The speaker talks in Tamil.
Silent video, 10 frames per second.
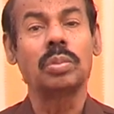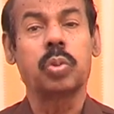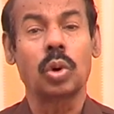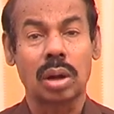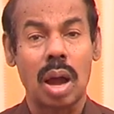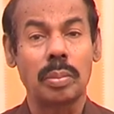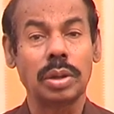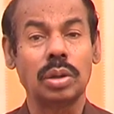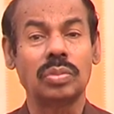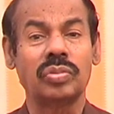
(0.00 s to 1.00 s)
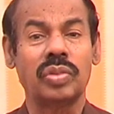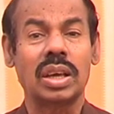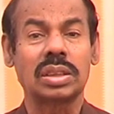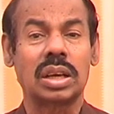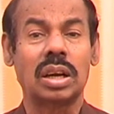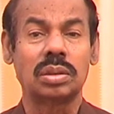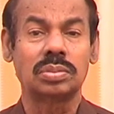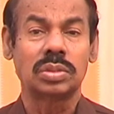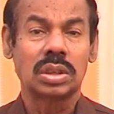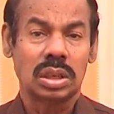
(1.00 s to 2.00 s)
பொறாமையும்
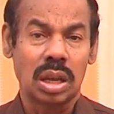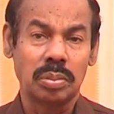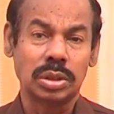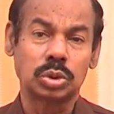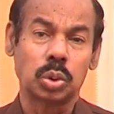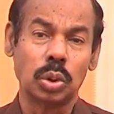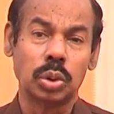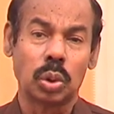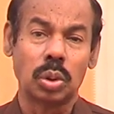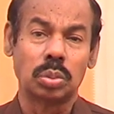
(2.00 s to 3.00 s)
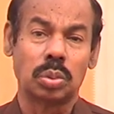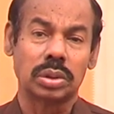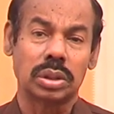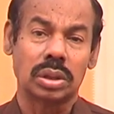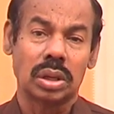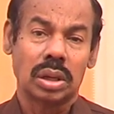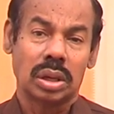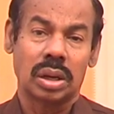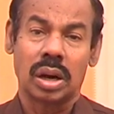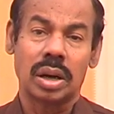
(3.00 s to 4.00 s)
வேதனையிலும் நம்மை சூழ்ந்து கொள்ளும் பொழுது
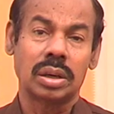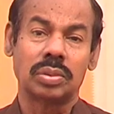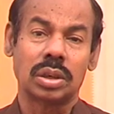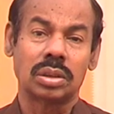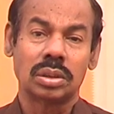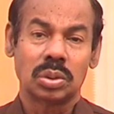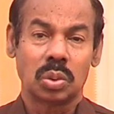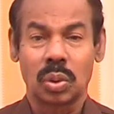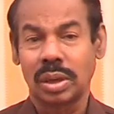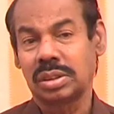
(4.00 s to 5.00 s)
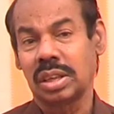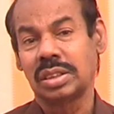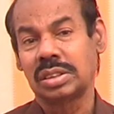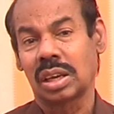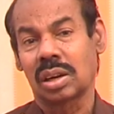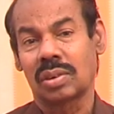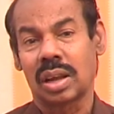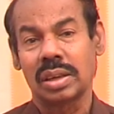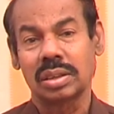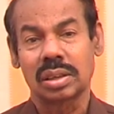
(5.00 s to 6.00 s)
என் ஆண்டவர் உங்களை
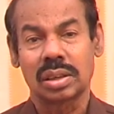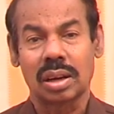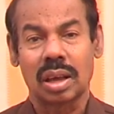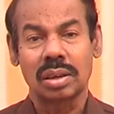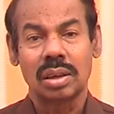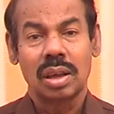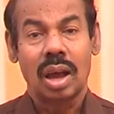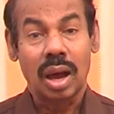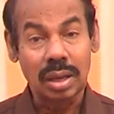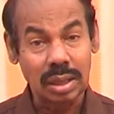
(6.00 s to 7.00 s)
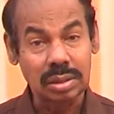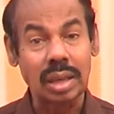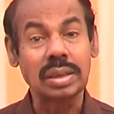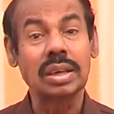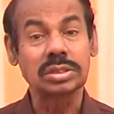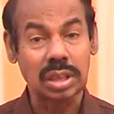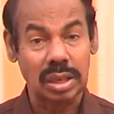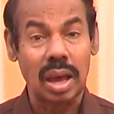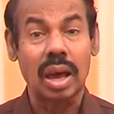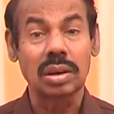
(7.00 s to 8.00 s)
தேற்றுகிறவராக இருக்கிறார் ஆனால் தான்
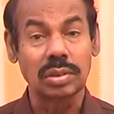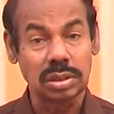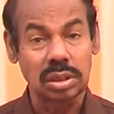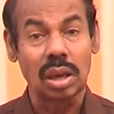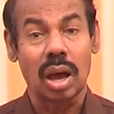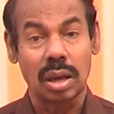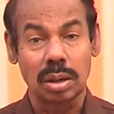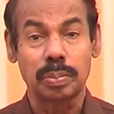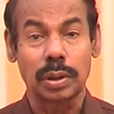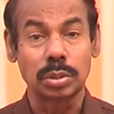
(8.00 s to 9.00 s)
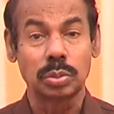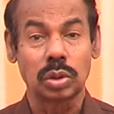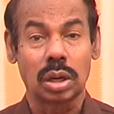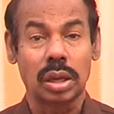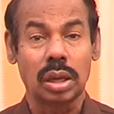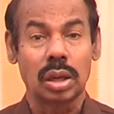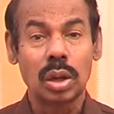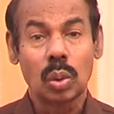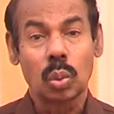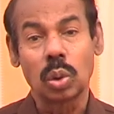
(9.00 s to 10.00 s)
ஏசாயா அறுபத்தி ஆறு பதிமூன்றிலே
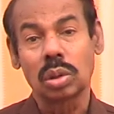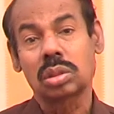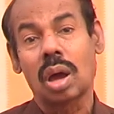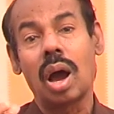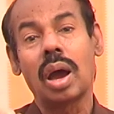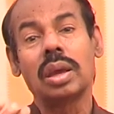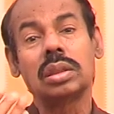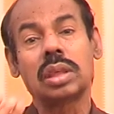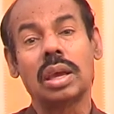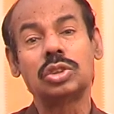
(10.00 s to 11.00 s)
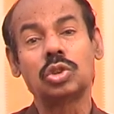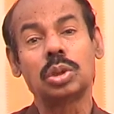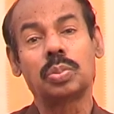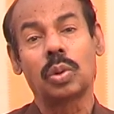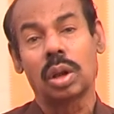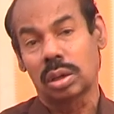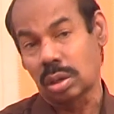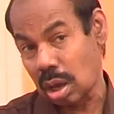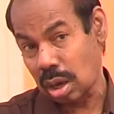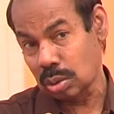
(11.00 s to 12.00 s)
ஒரு தாயை தேற்றுவது போல
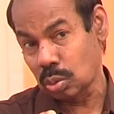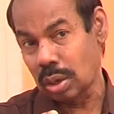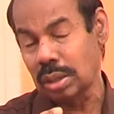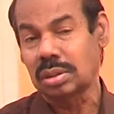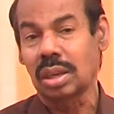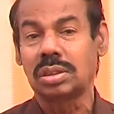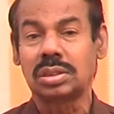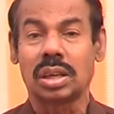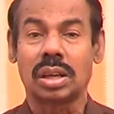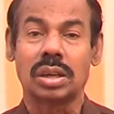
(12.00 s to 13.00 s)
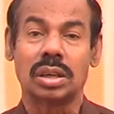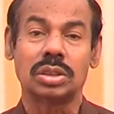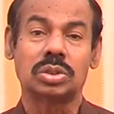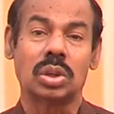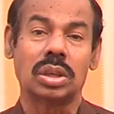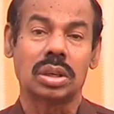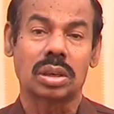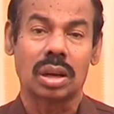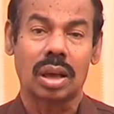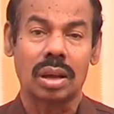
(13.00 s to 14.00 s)
நான் உங்களை தேற்றுகிறேன் என்று
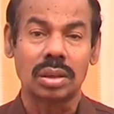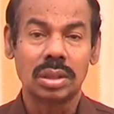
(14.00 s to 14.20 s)
சொல்லியிருக்கிறார்